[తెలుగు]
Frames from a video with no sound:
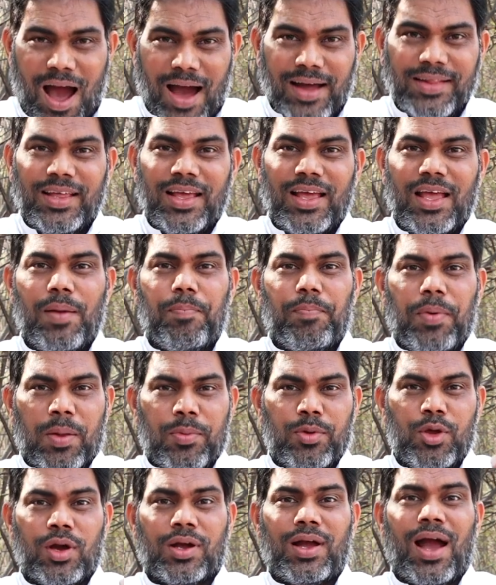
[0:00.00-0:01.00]
అది
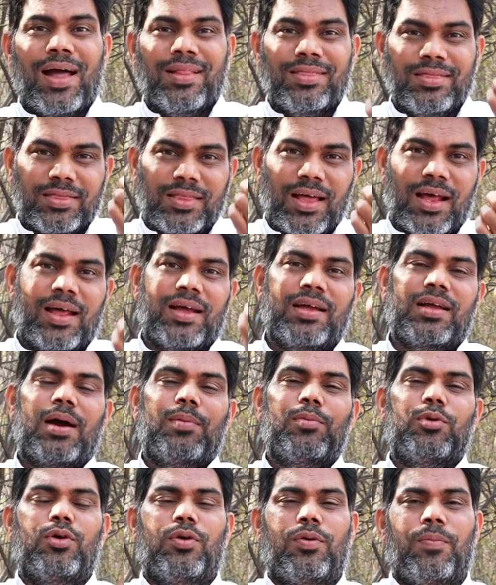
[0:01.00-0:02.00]
ప్రభు యొక్క
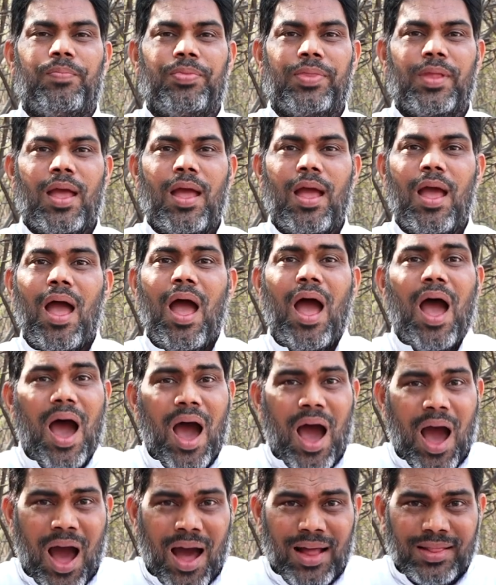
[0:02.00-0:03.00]
అంతరంగము
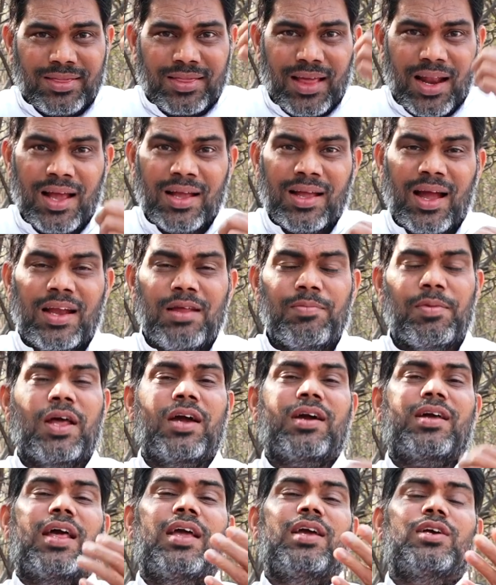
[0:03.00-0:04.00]
ఆ అంతరంగాన్ని
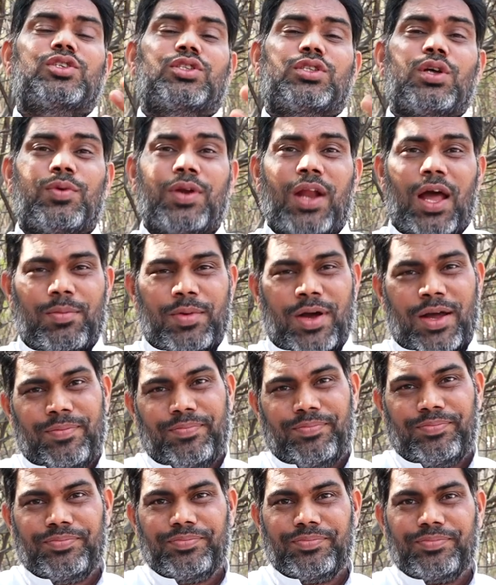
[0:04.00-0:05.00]
మనం గ్రహిస్తూ ఉన్నామా
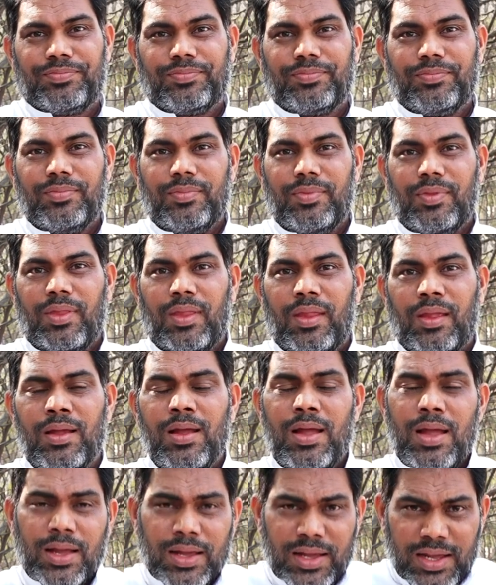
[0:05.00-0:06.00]

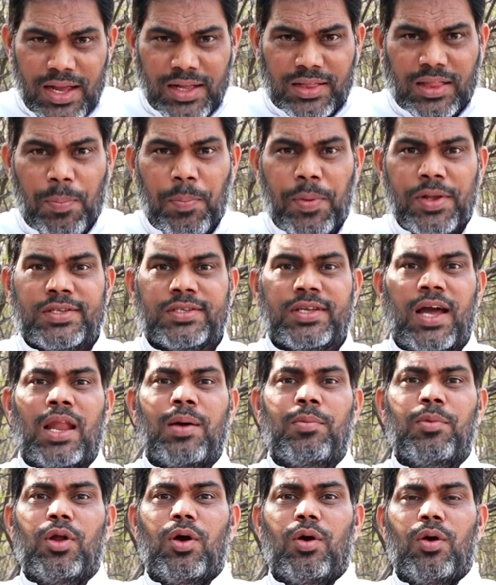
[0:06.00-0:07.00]
ఈ
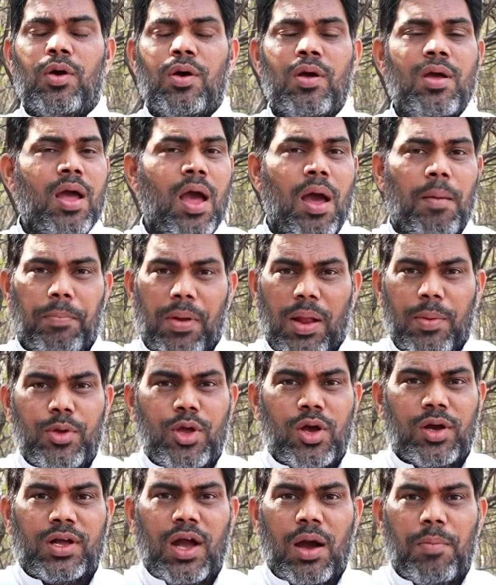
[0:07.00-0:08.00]
తపస్కాలంలో
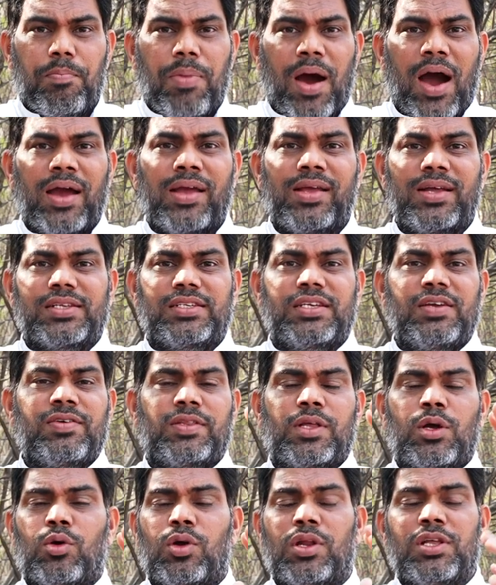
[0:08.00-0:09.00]
ప్రభు యొక్క బాహ్య
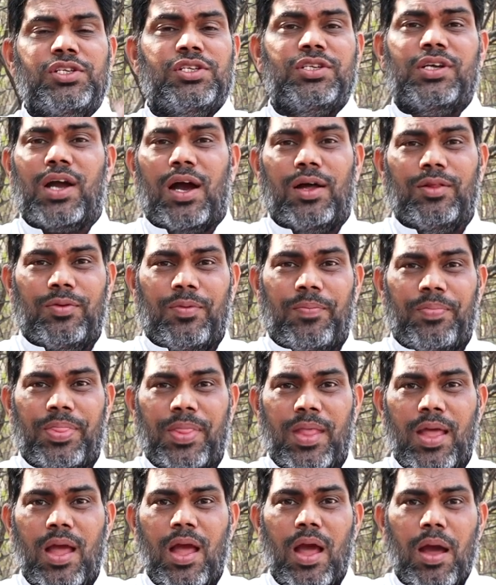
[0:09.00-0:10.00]
జీవితం గురించి కాదు
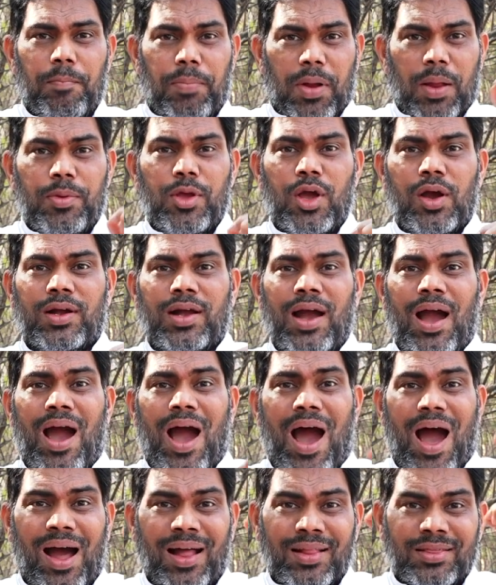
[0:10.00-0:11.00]
ప్రభు యొక్క
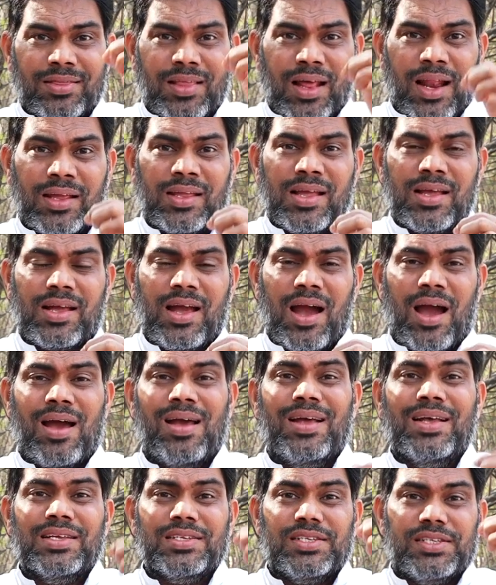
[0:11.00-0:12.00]
ఆంతరంగిక
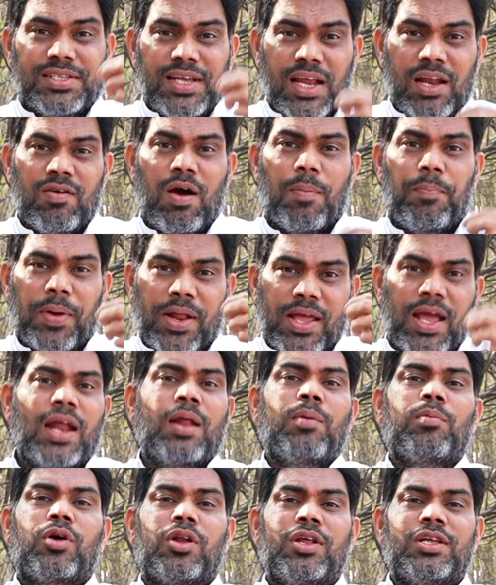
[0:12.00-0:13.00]
శిలువ
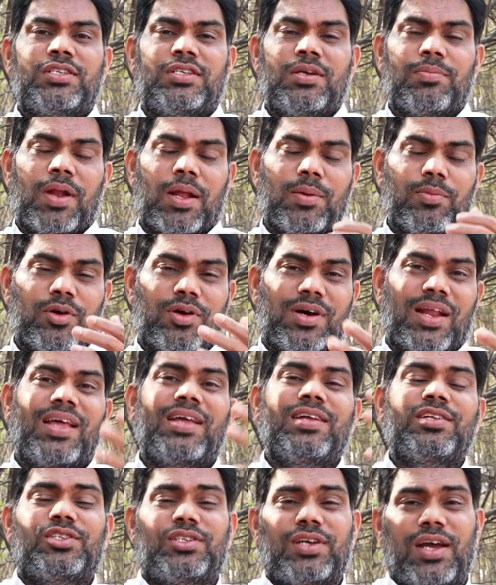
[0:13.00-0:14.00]
ప్రయాణం గురించి మనము
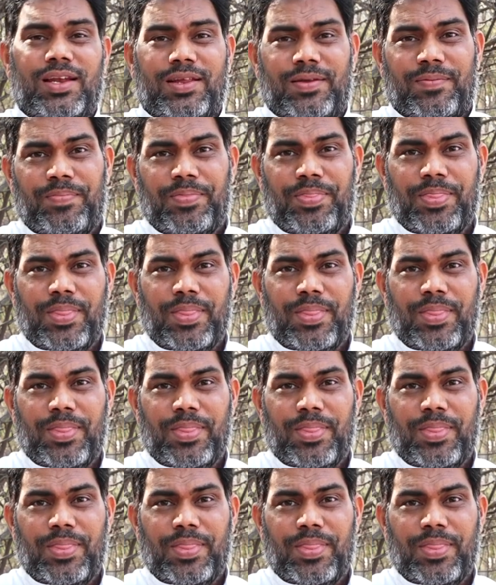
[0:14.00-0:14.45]
గ్రహించాలి